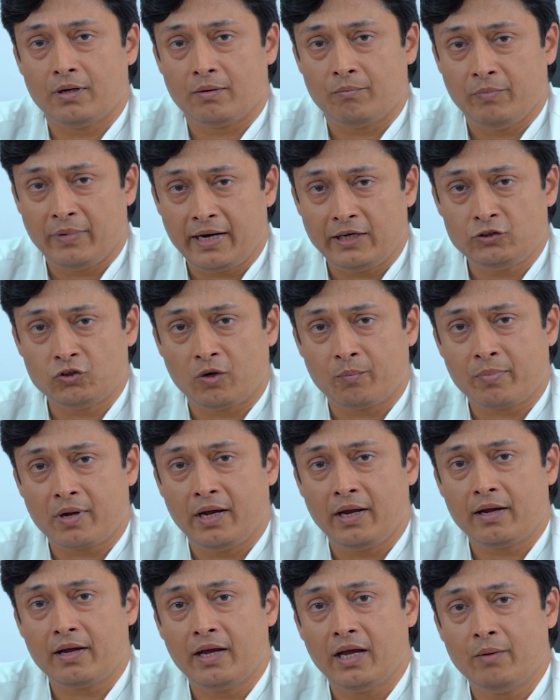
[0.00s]
मेरे जॉब का
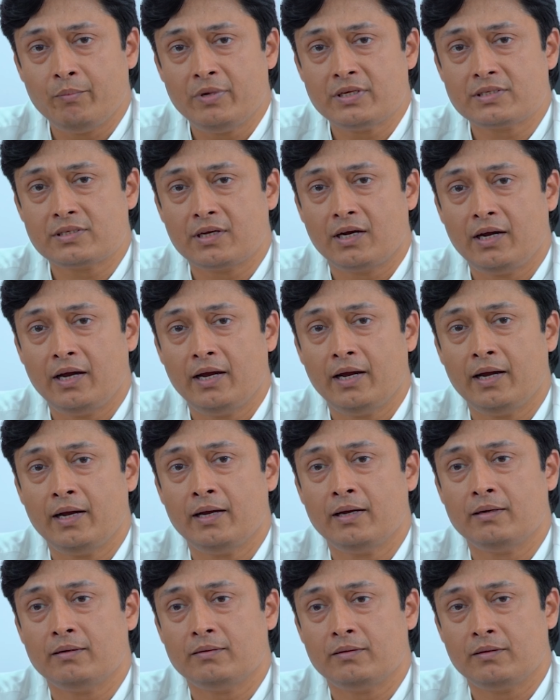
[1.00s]
एक अहम हिस्सा है
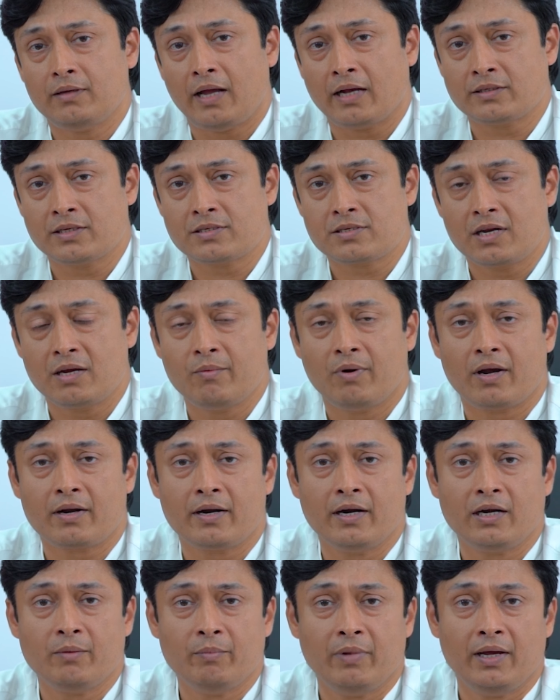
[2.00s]
एग्जिस्टिंग
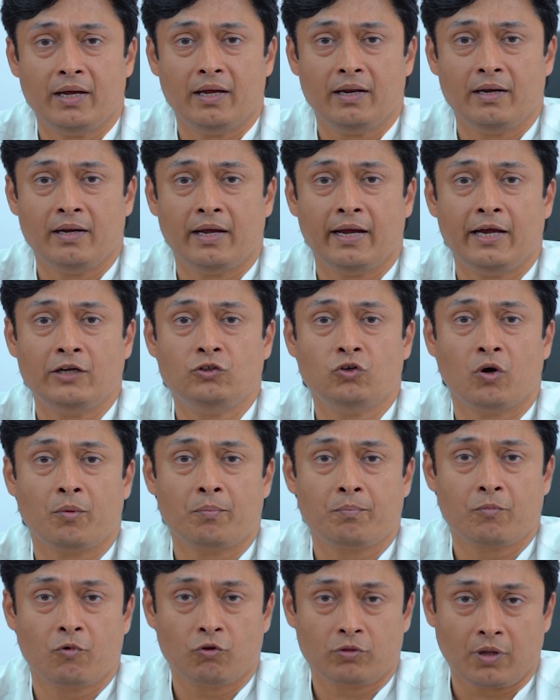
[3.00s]
मार्केट में नए जॉब
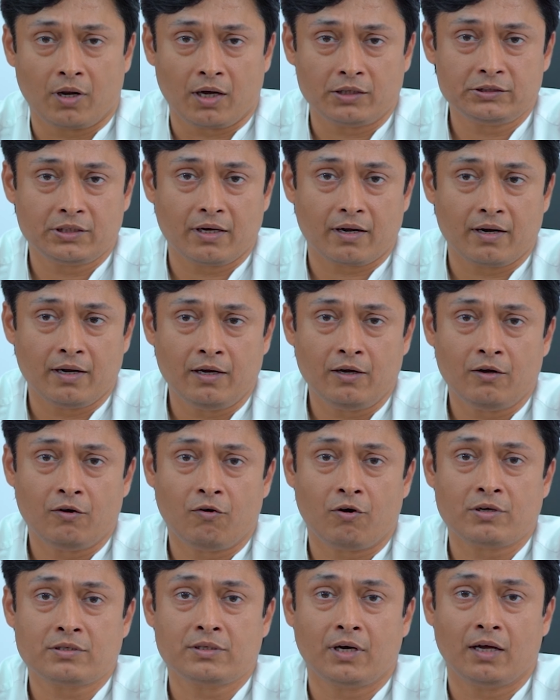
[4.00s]
को तलाश करना
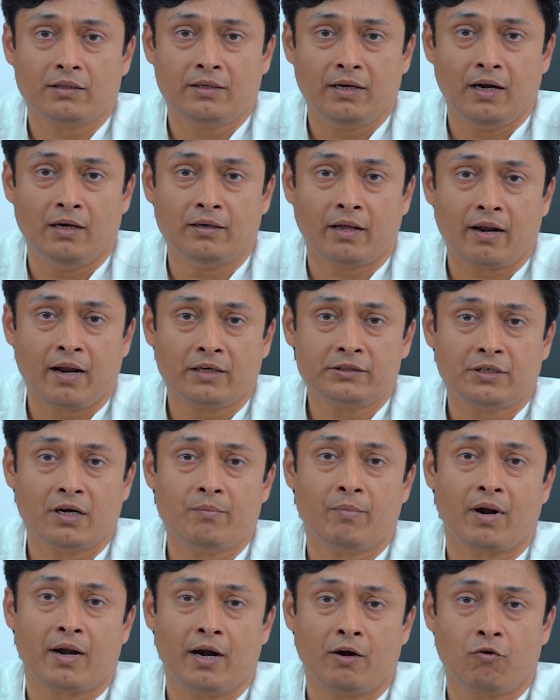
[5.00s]
और साथ ही इंटरनेशनल
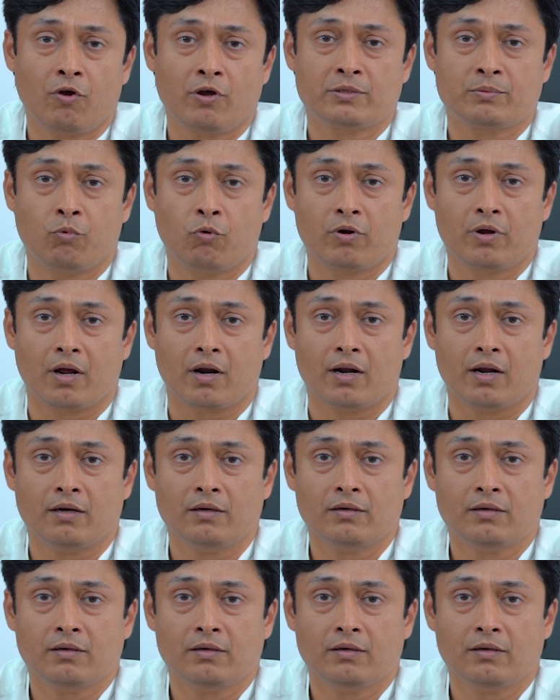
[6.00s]
मार्केट को एक्सप्लोर करना